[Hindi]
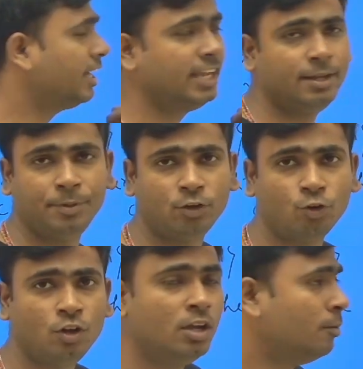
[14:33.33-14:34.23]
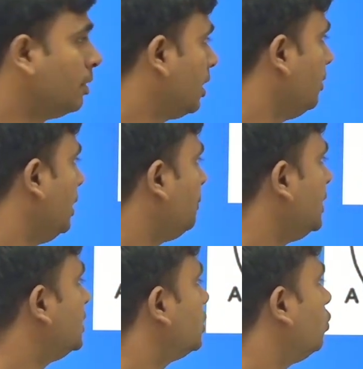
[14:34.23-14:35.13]
देगा ए को मतलब ए
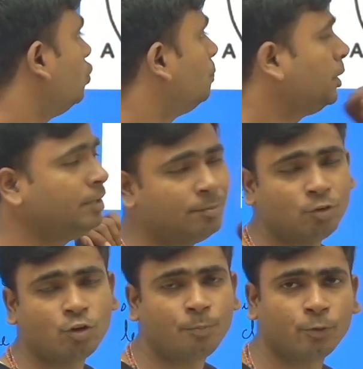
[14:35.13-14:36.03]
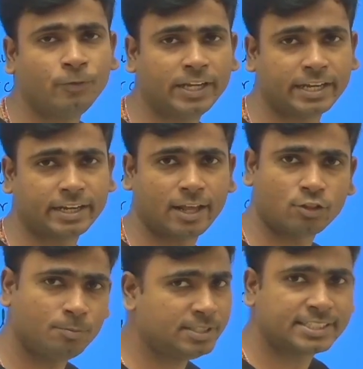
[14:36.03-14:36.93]
पी इज इक्वल टू पीवी हम लोग को प्रूव ही करना है
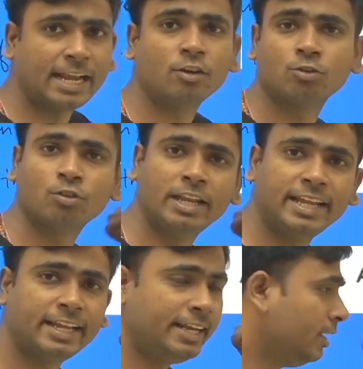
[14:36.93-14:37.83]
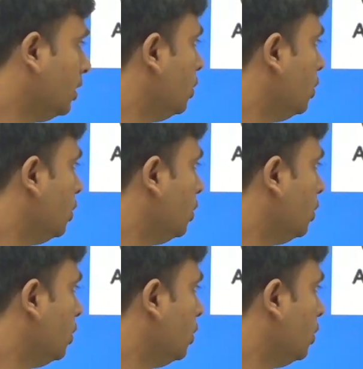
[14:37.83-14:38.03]
तो हम इस साइड को तो लेंगे नहीं